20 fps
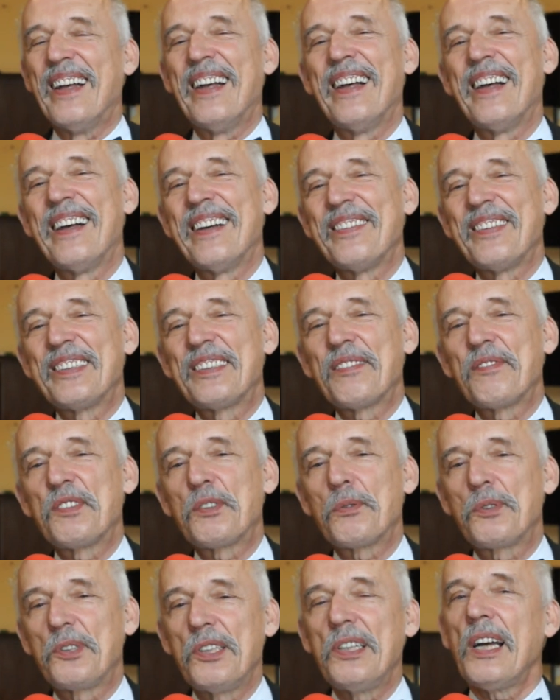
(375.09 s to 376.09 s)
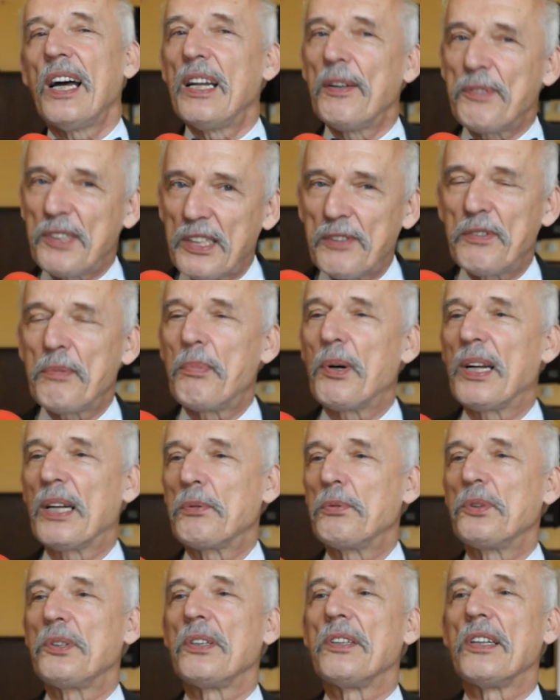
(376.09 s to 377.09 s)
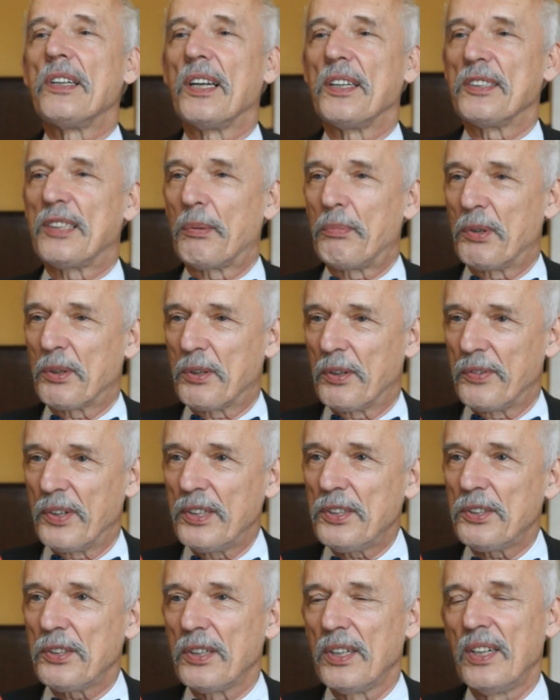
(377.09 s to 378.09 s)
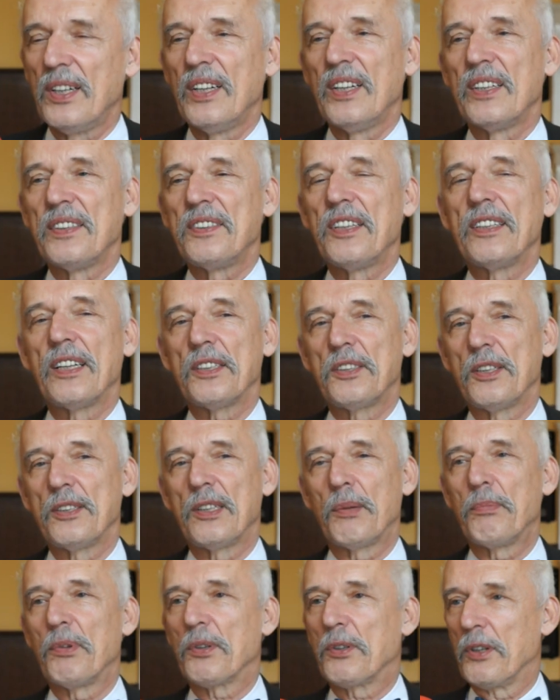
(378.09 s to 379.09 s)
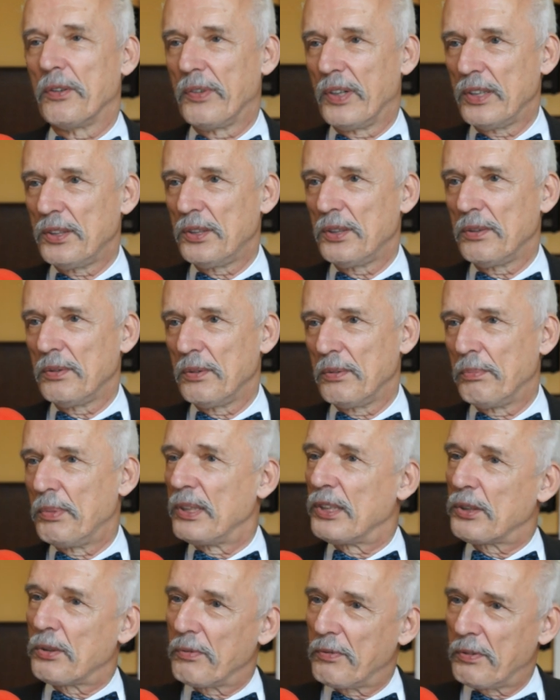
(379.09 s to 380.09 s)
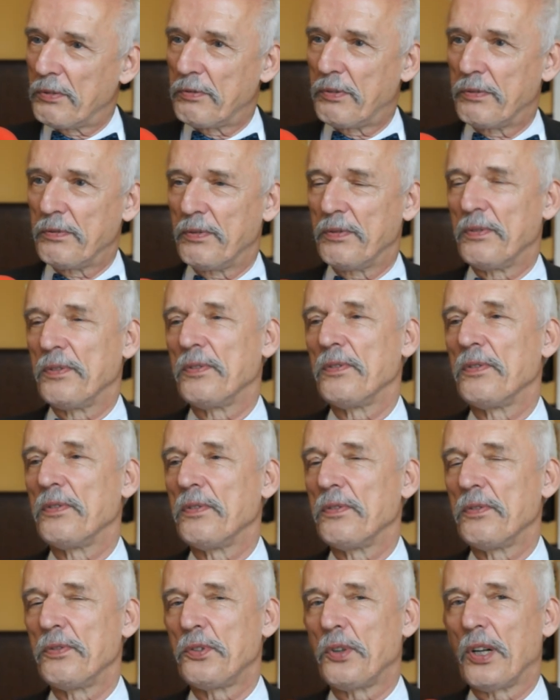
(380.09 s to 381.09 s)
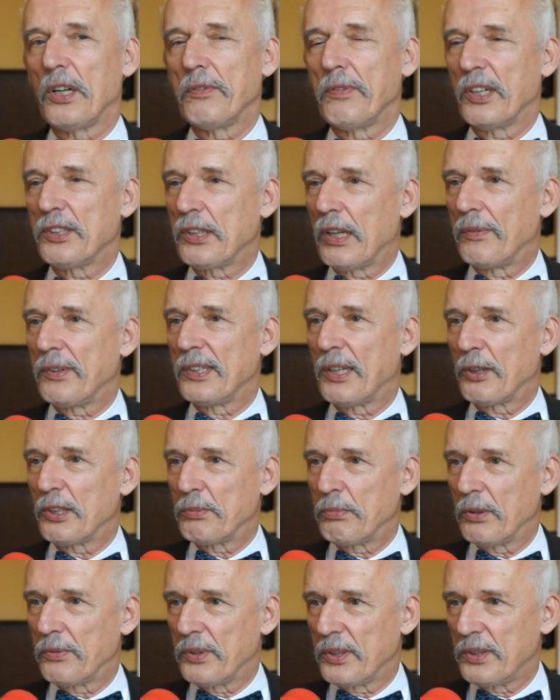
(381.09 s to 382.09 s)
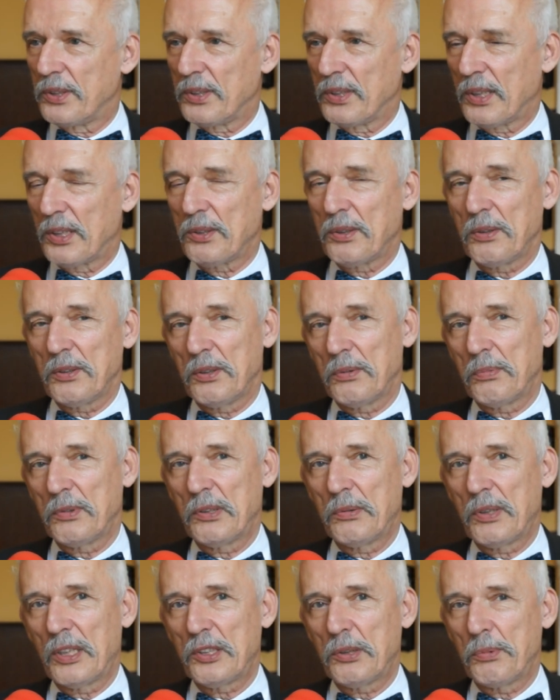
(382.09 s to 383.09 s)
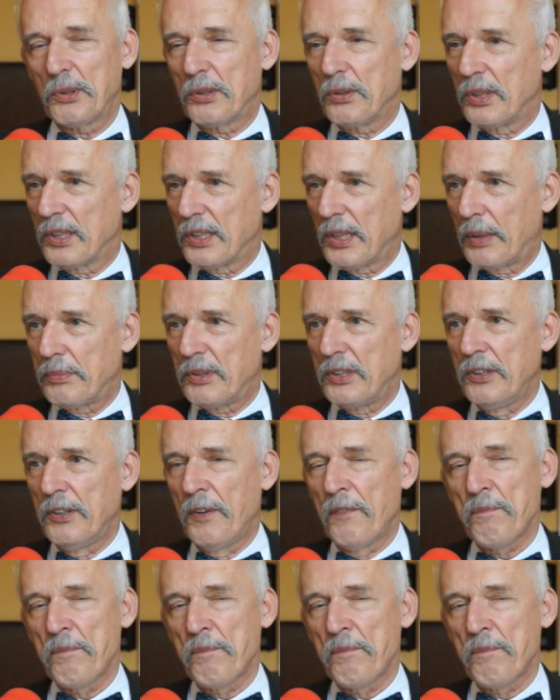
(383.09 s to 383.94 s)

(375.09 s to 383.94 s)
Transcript: E, więc ich wyrzucili, ale w tych wyborach już się nie da ich zablokować. Nie da się ich zablokować. E, byli wczoraj w Warszawie na rozmowie z, z naszymi kolegami.